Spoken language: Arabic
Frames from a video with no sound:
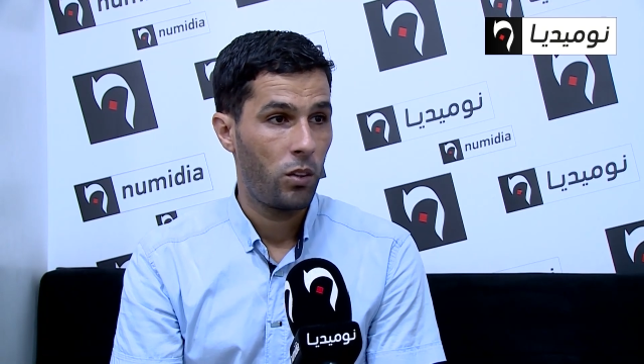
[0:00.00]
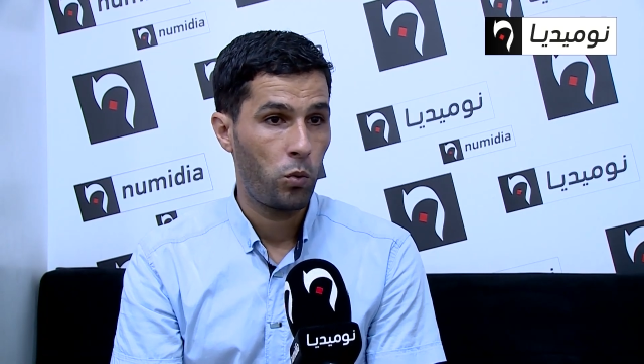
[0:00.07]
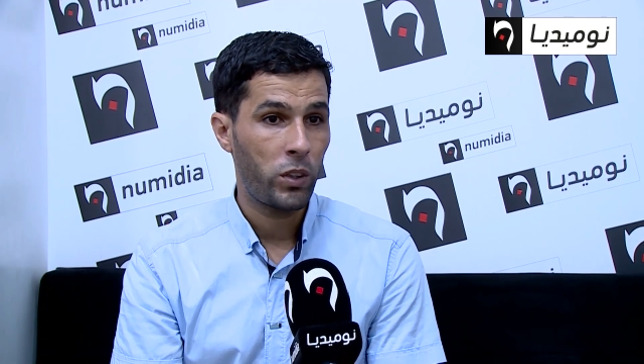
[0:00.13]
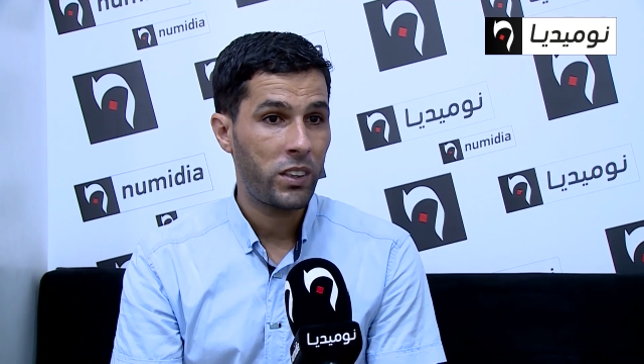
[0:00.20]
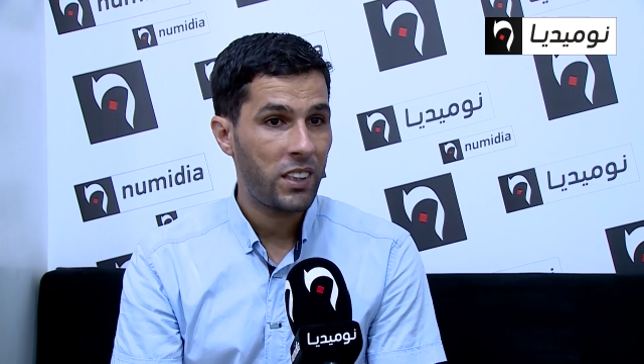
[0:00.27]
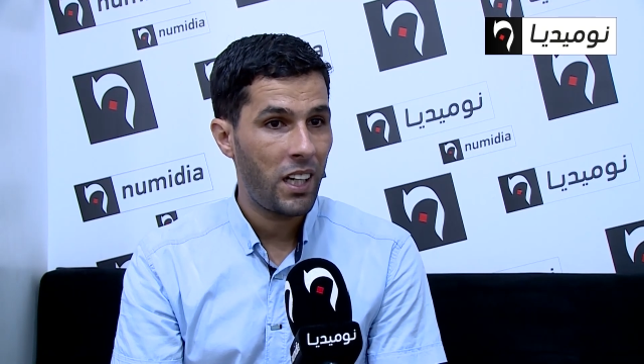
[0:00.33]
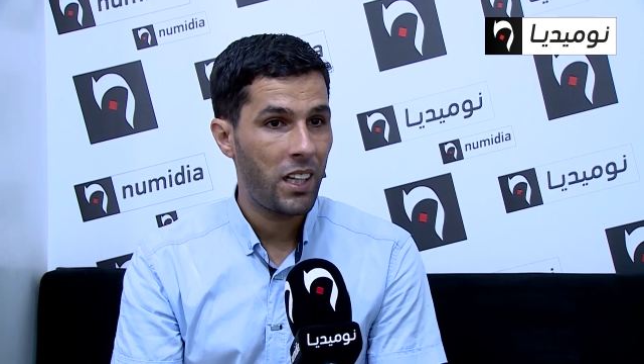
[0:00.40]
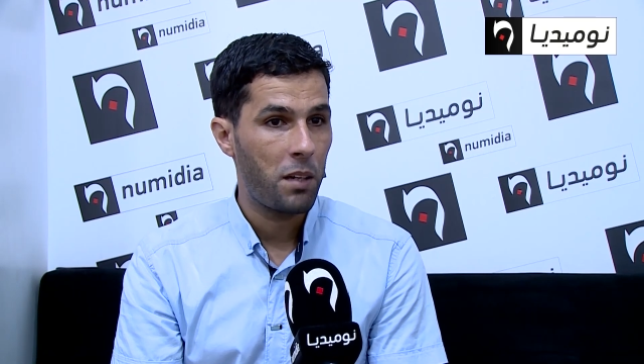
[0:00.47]

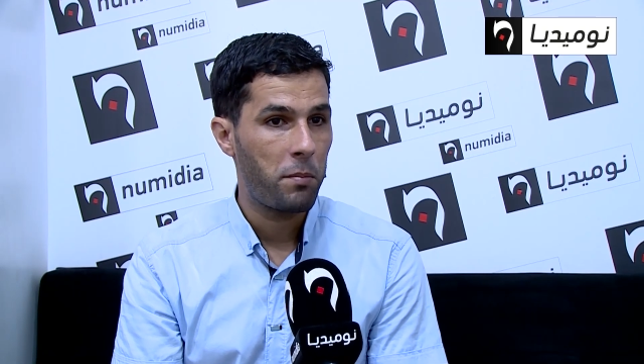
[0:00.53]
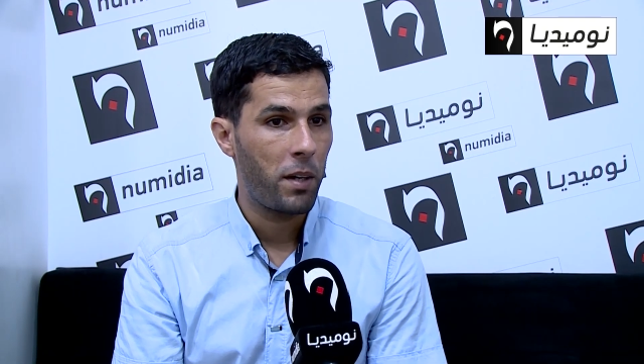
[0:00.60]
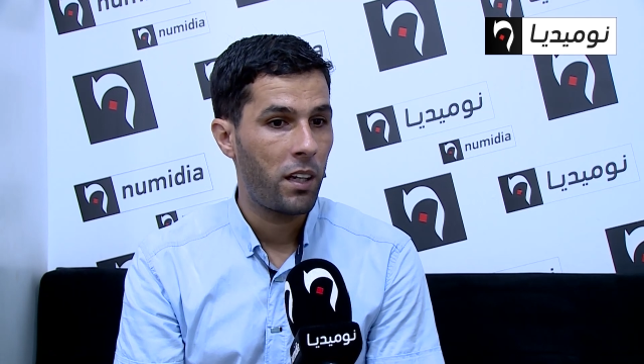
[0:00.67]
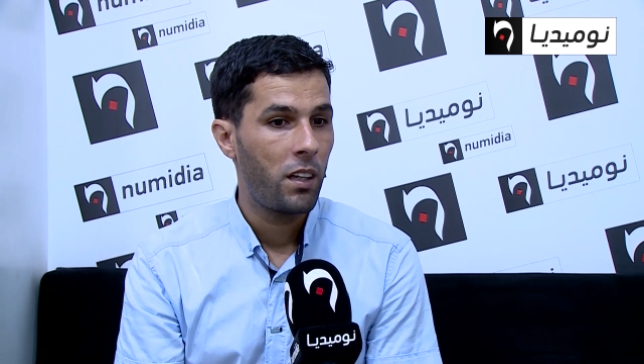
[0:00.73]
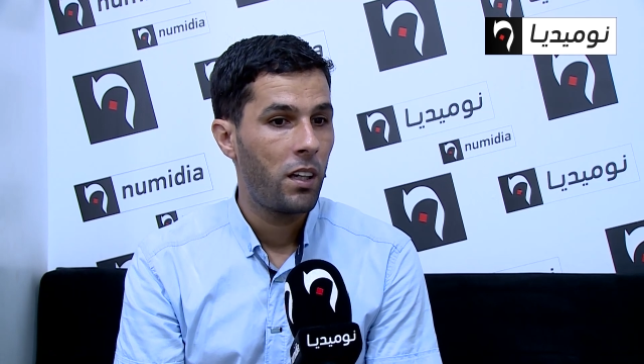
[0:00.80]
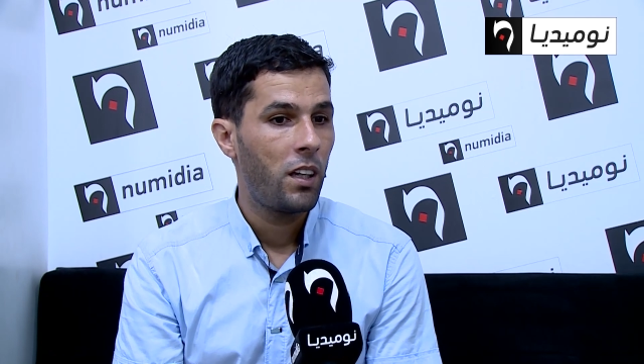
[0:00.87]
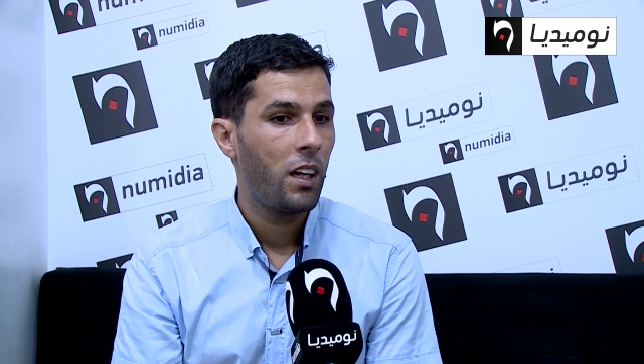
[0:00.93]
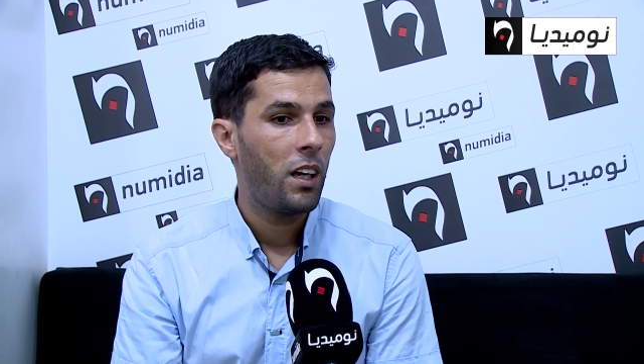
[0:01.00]
والطلبة
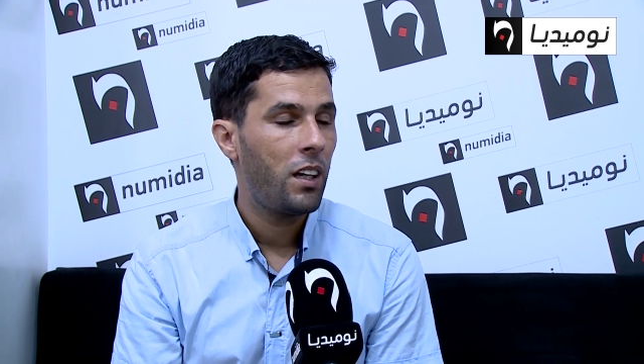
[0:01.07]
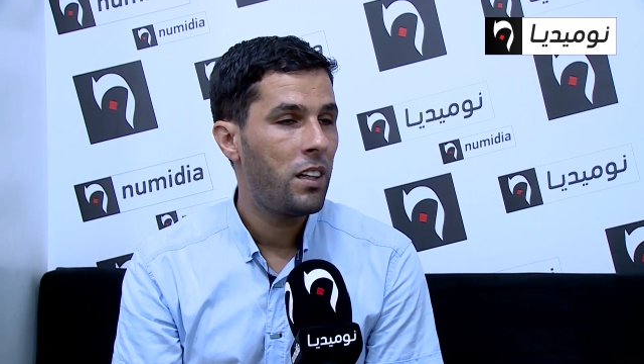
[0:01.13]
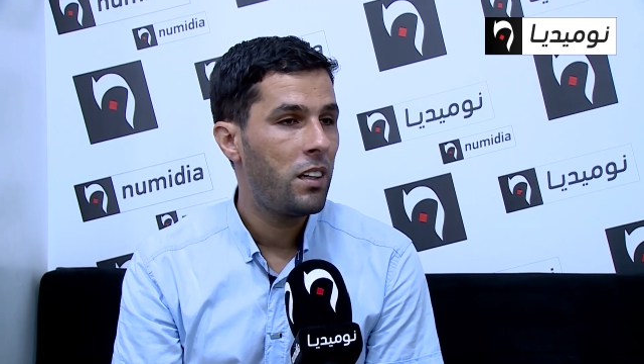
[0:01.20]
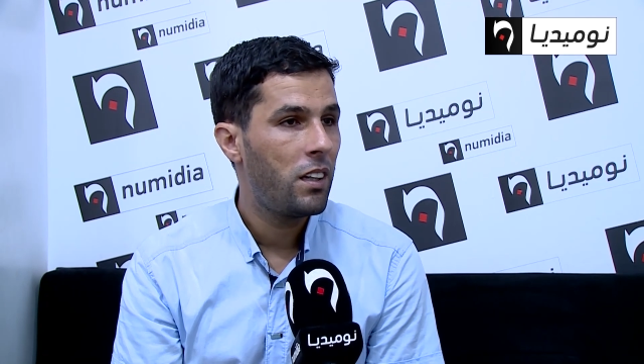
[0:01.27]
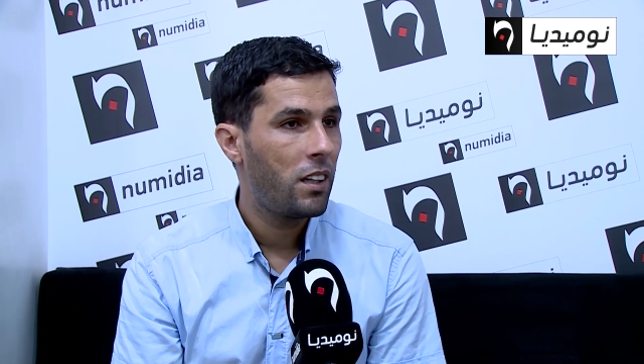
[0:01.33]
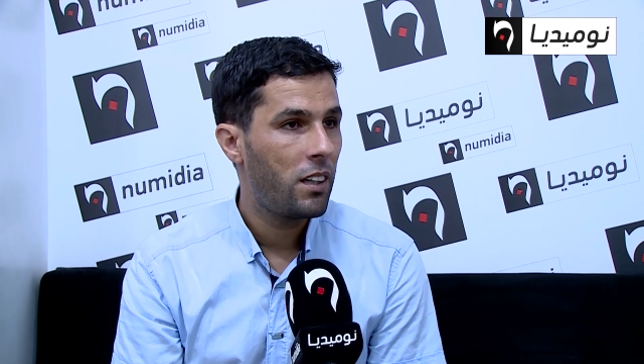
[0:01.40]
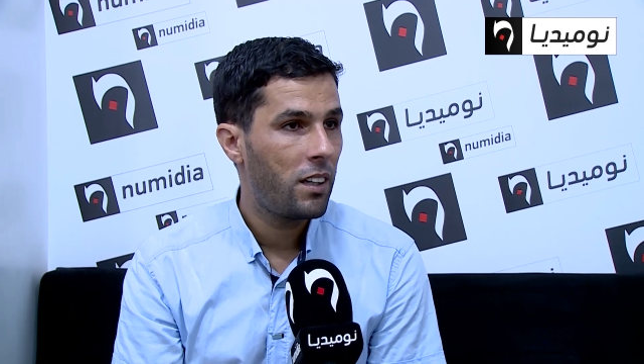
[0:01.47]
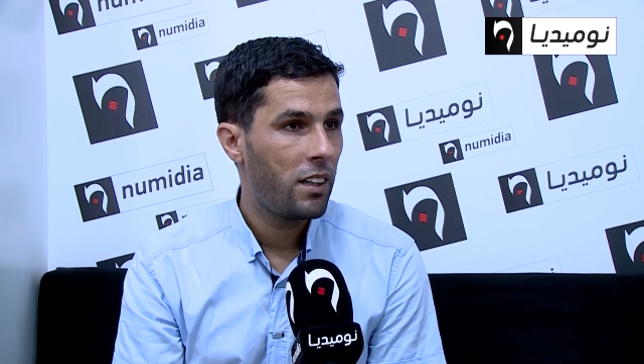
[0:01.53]

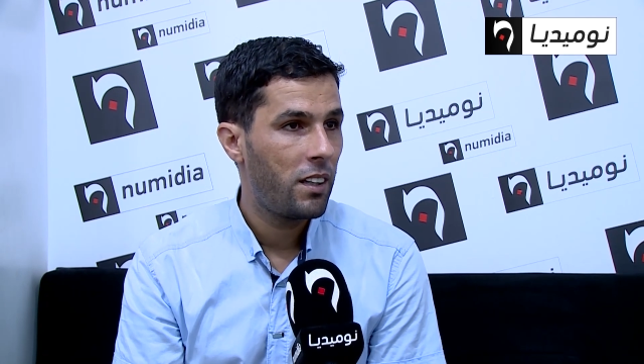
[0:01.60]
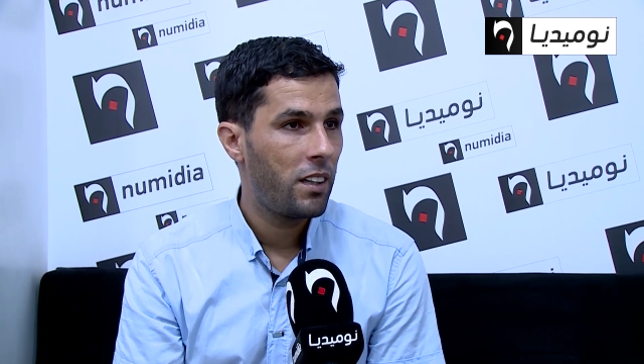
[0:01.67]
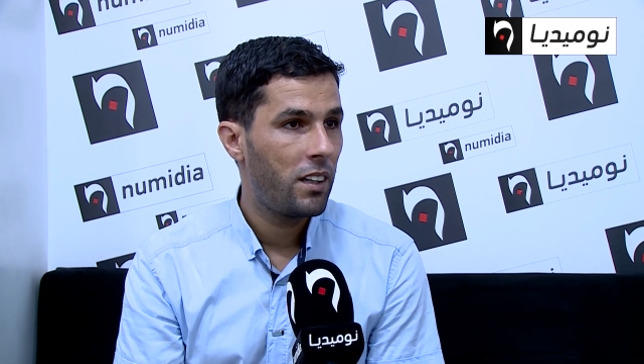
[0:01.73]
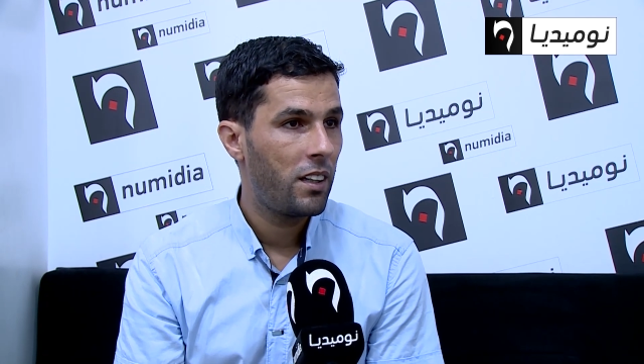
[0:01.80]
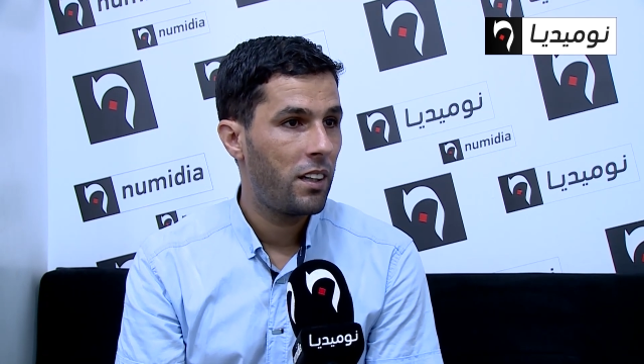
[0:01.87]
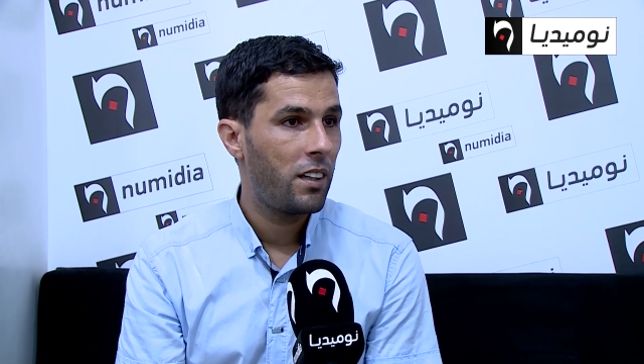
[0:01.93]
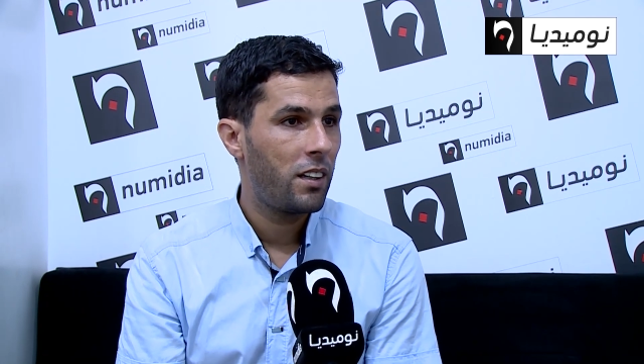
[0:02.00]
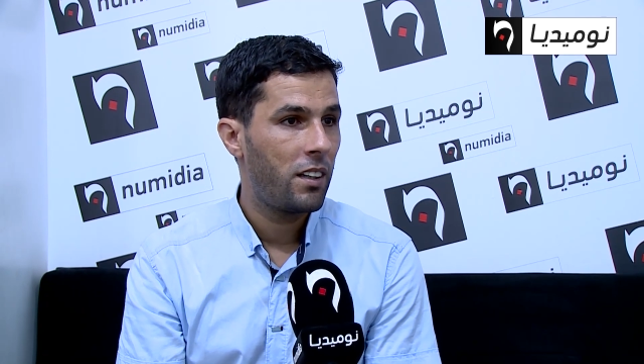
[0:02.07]

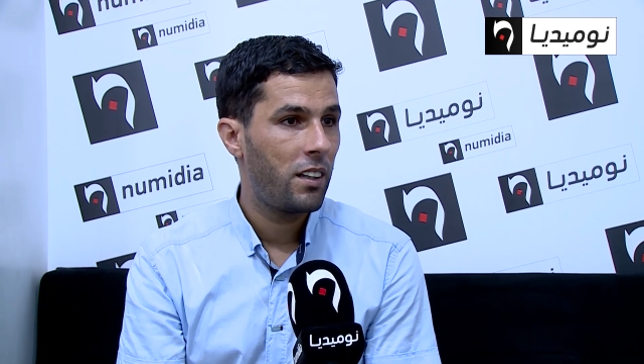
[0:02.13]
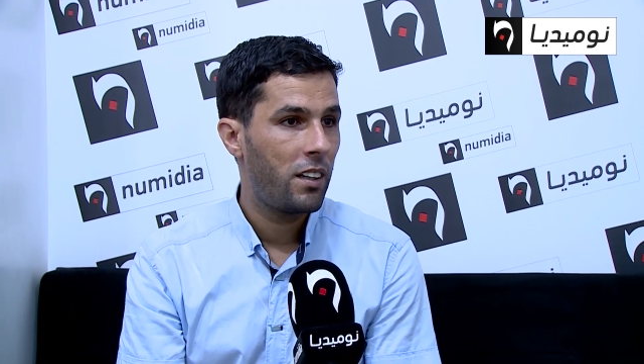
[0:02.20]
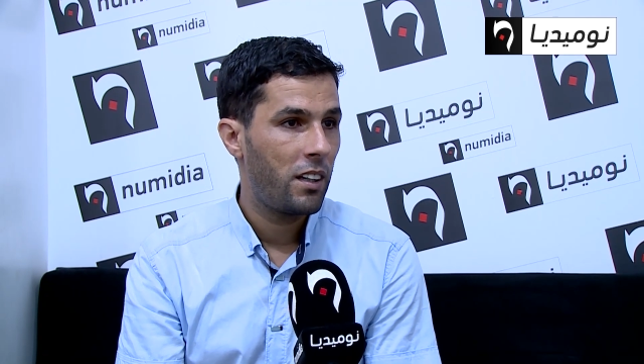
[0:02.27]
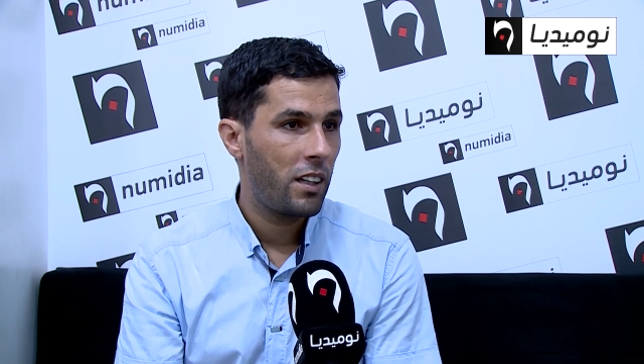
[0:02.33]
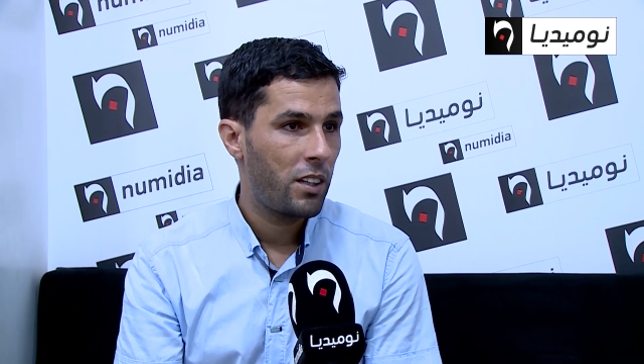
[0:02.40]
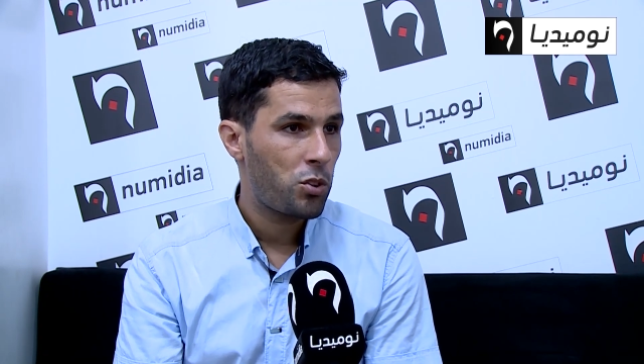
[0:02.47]
آه،